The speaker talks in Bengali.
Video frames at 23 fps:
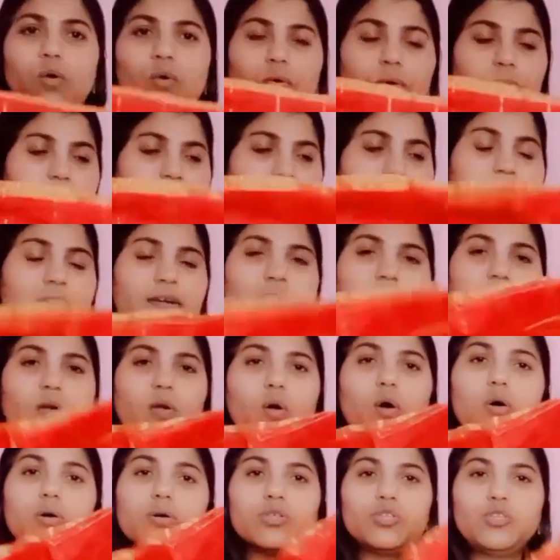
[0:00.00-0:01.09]
অনেকটা
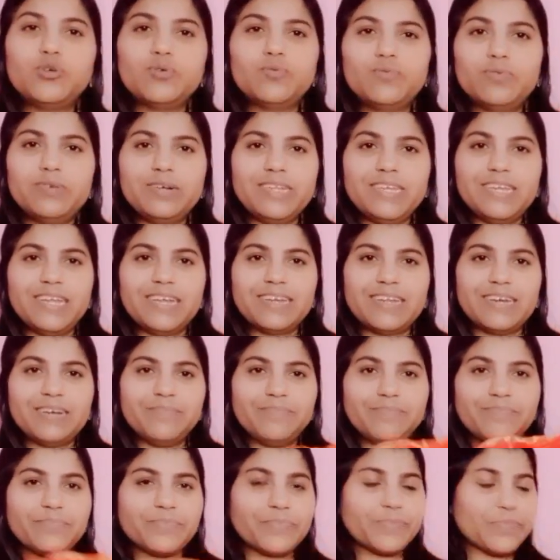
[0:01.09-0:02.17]
লং চুর্নি এটা
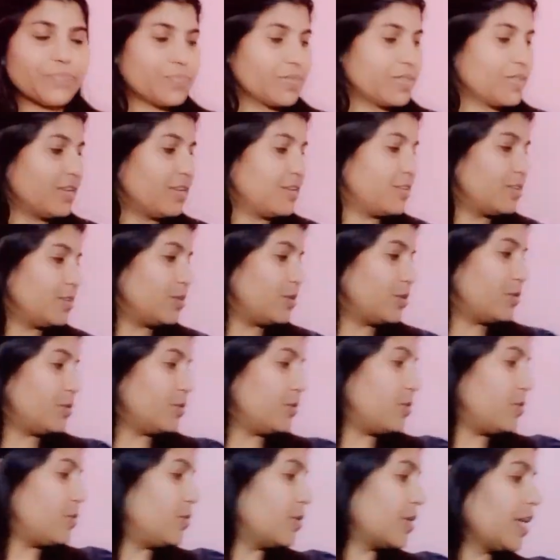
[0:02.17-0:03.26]

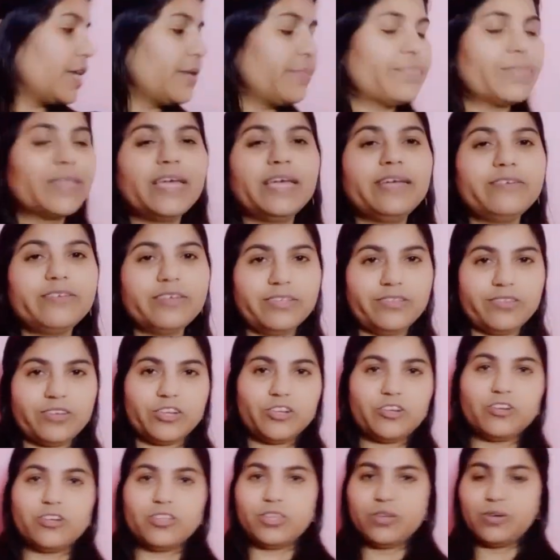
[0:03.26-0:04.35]
ওকে এই ড্রেসটার সাথে